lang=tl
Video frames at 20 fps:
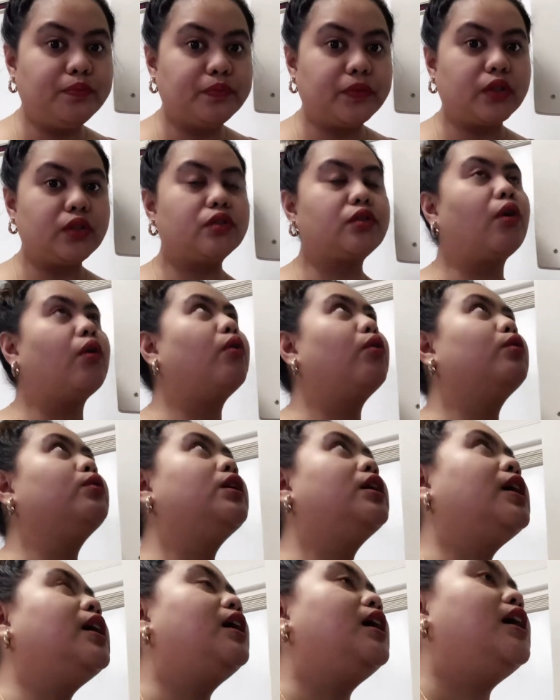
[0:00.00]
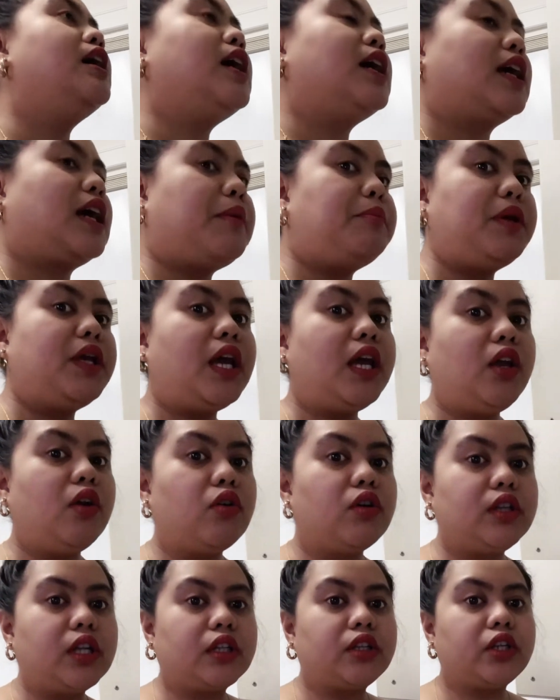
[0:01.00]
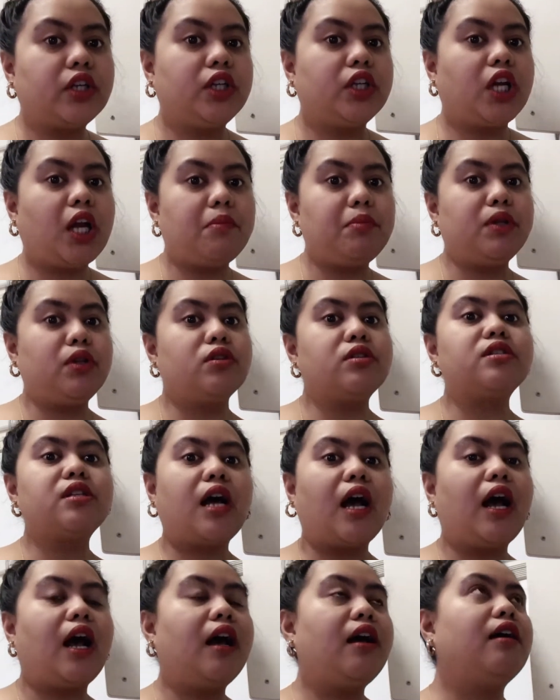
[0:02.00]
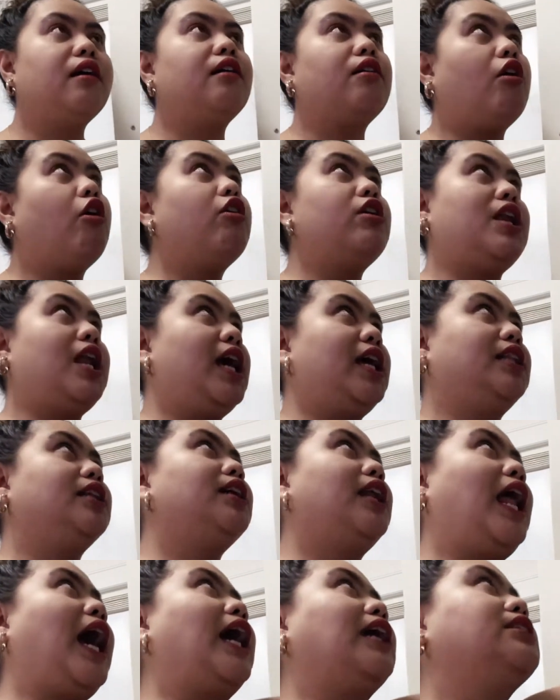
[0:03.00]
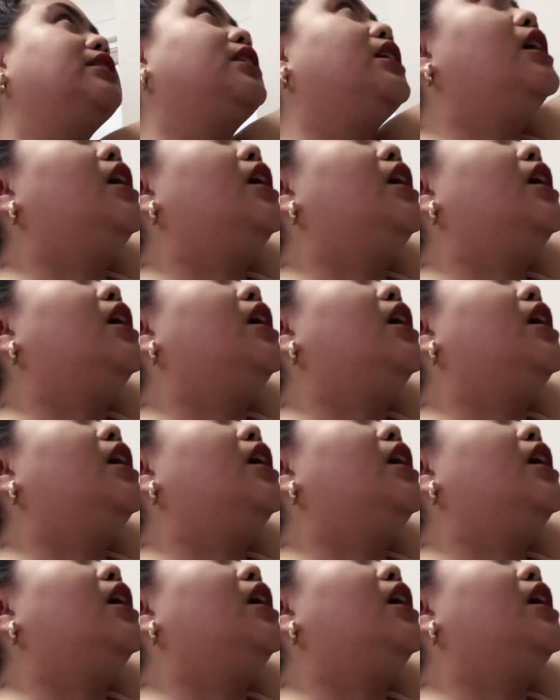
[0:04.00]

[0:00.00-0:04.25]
So, kami ngayon, na-turn kami dun sa online class.